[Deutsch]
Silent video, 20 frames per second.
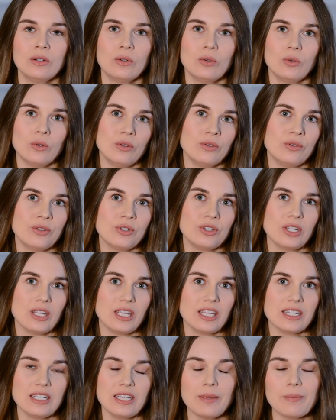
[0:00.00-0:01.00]
Und
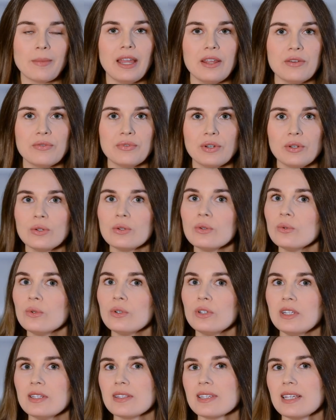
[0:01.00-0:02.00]
ich nehme einfach nur
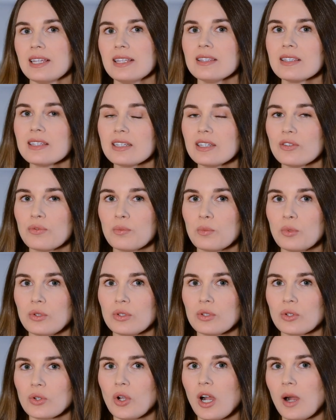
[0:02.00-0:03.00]
den
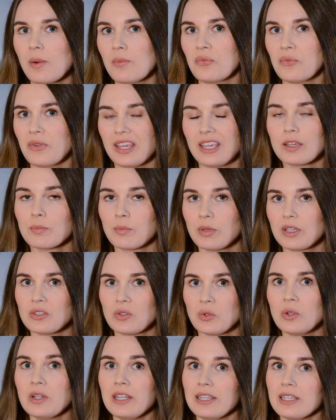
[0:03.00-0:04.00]
Sensitivbürstenkopf. Ich
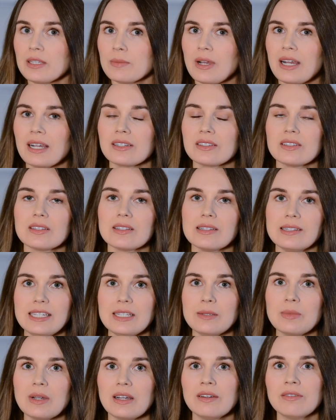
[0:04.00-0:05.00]
persönlich mag es
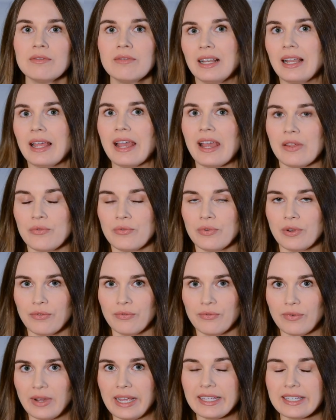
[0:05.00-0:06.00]
lieber, weil er einfach
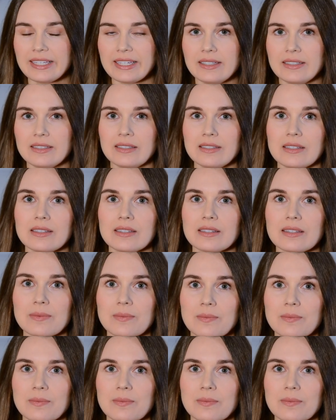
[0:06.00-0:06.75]
weicher ist.